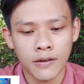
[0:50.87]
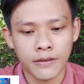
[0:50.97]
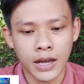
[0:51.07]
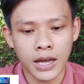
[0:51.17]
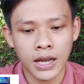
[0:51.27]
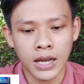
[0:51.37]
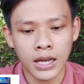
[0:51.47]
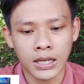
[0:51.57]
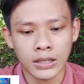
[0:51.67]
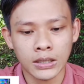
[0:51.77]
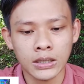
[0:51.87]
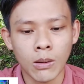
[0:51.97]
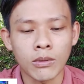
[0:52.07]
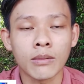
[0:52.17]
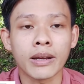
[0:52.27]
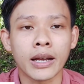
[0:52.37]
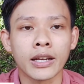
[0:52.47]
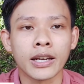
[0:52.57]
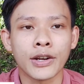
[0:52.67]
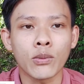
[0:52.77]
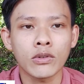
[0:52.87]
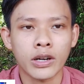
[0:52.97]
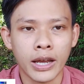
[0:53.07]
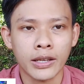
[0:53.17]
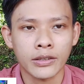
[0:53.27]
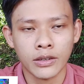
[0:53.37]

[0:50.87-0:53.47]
và nó không lên màn hình là đúng rồi ha